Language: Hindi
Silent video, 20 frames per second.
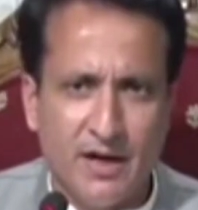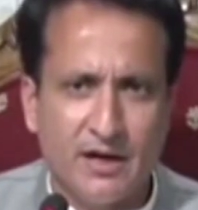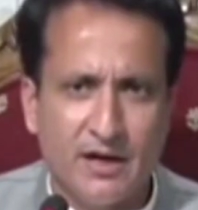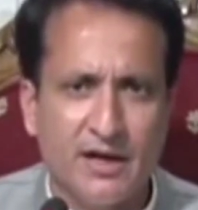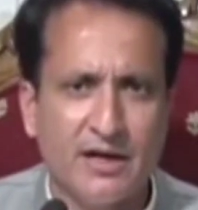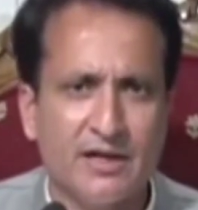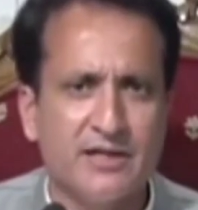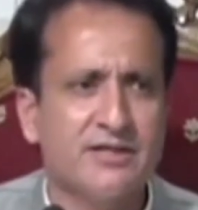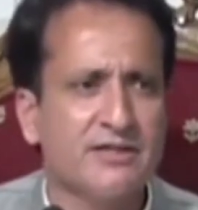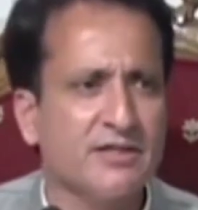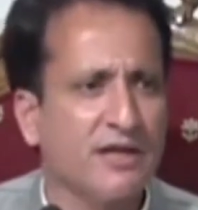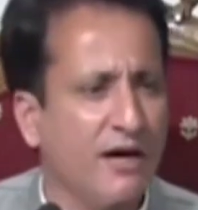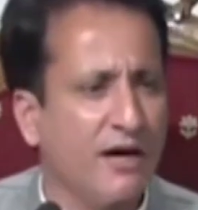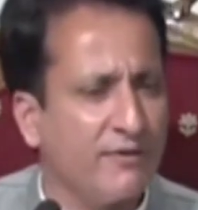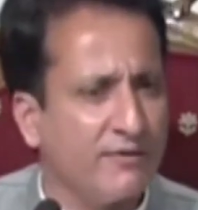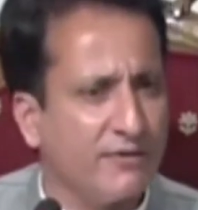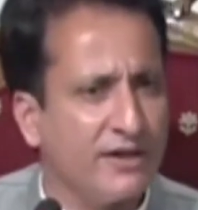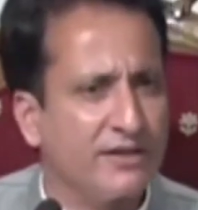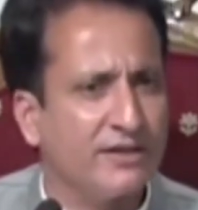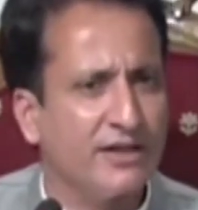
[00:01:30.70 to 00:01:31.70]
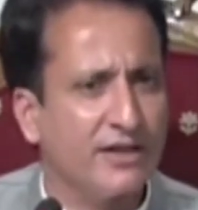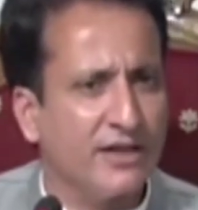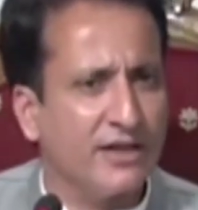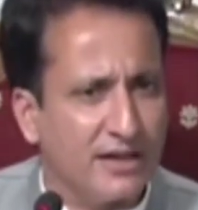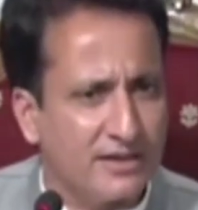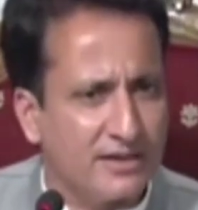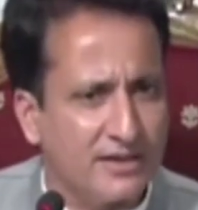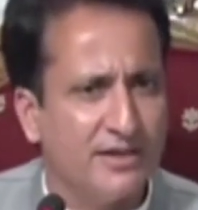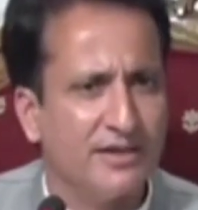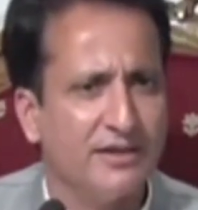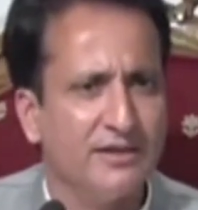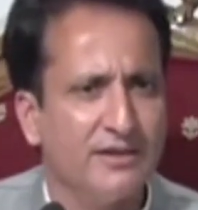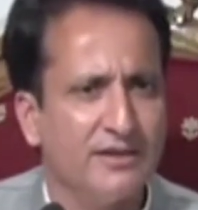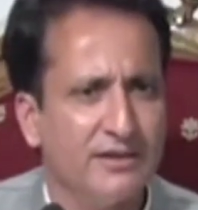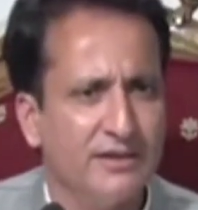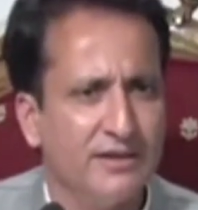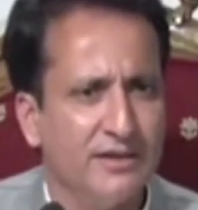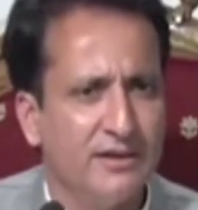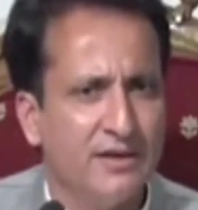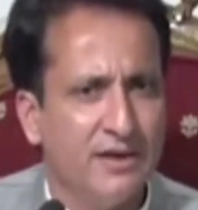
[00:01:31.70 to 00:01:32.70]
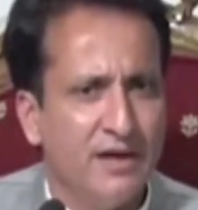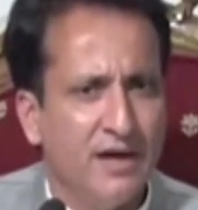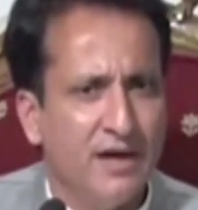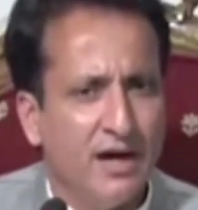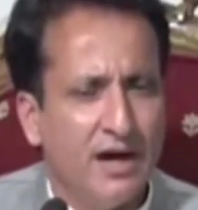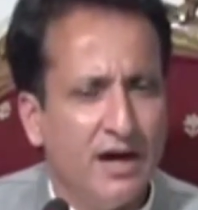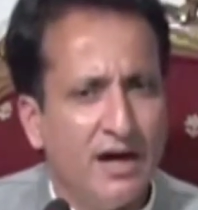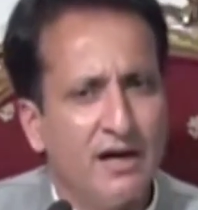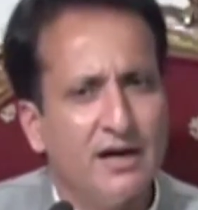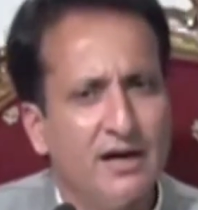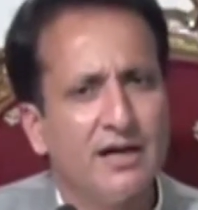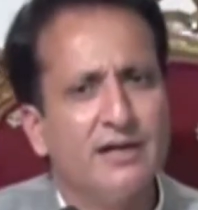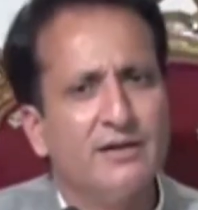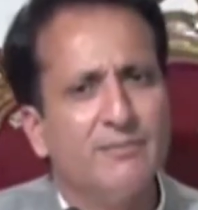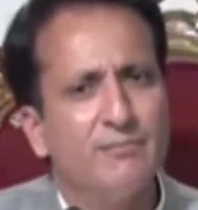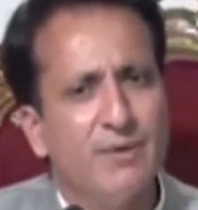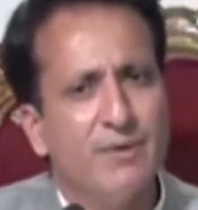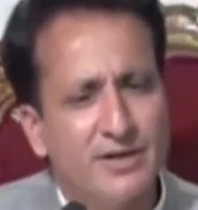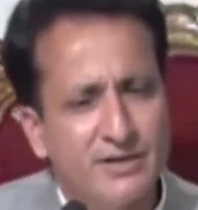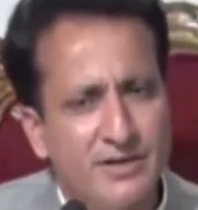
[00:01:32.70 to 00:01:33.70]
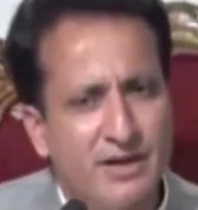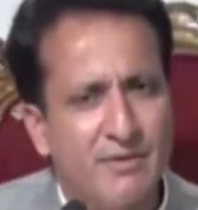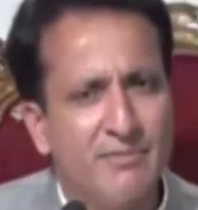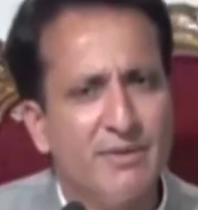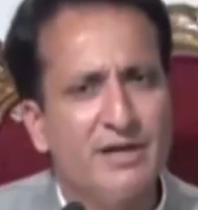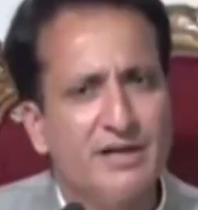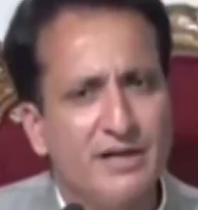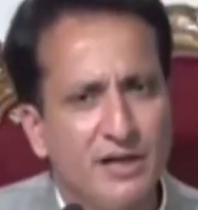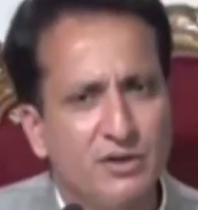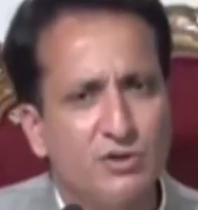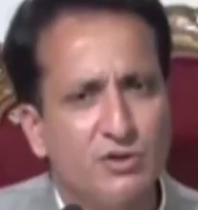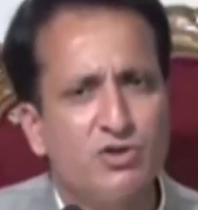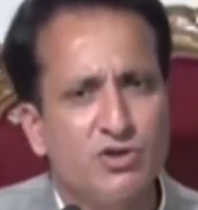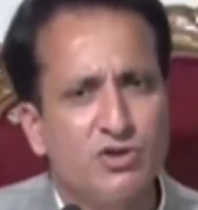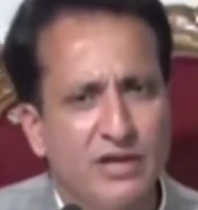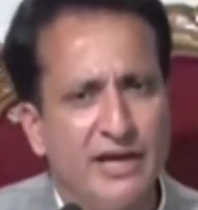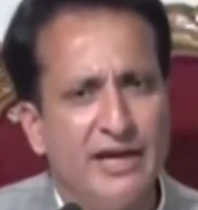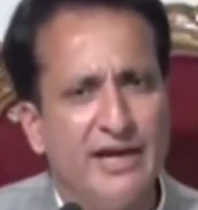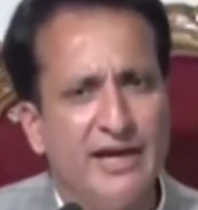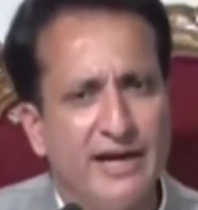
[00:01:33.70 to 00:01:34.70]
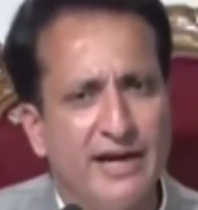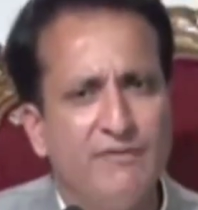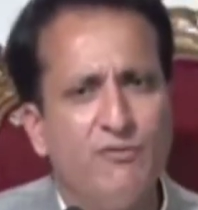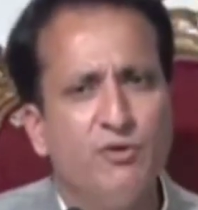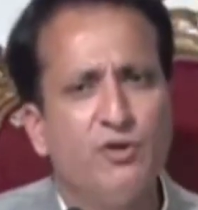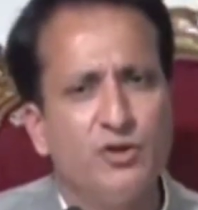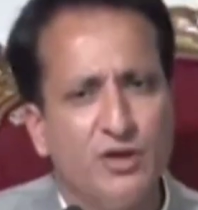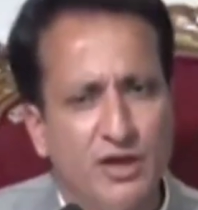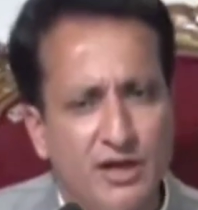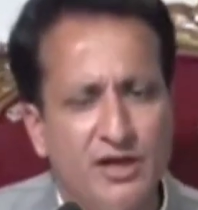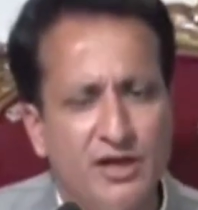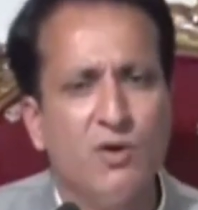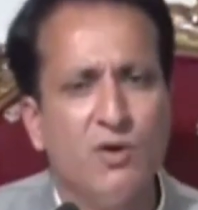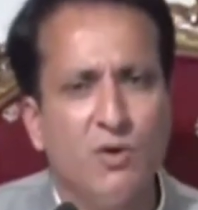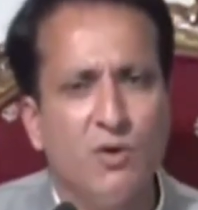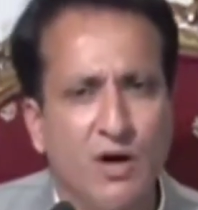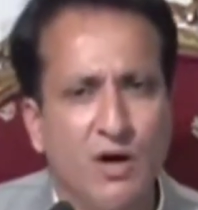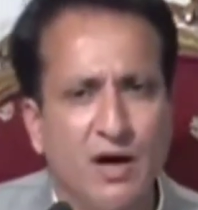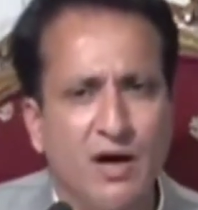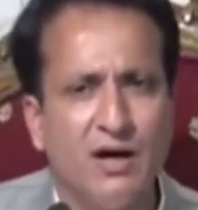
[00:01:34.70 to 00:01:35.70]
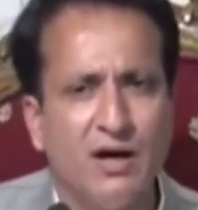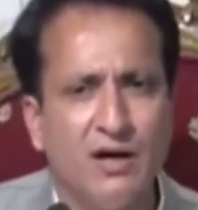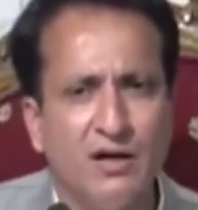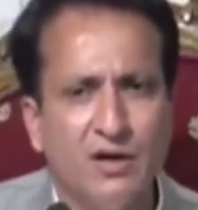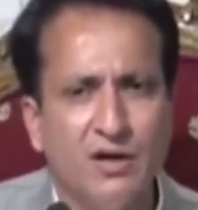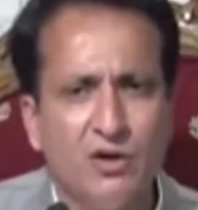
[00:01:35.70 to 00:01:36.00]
अगर इंसाफ के तकाजे अगर मेजरमेंट का जो स्केल है वो यही होगा